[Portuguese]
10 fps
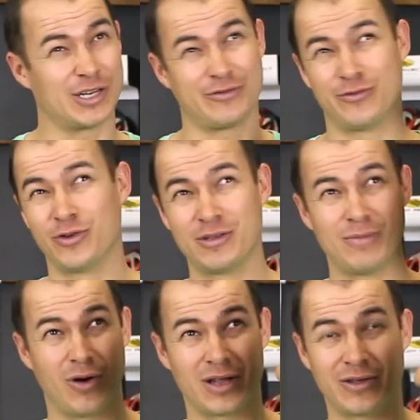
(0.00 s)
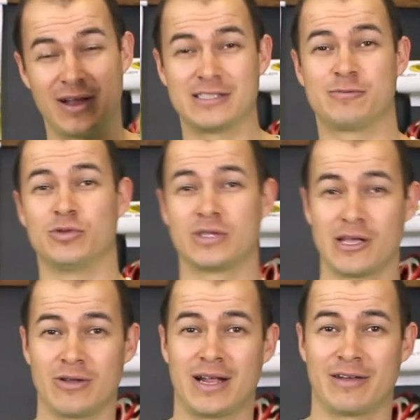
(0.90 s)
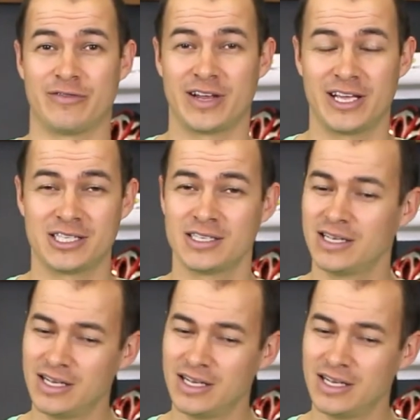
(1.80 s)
já foram embora, estão lá disputando lá na frente.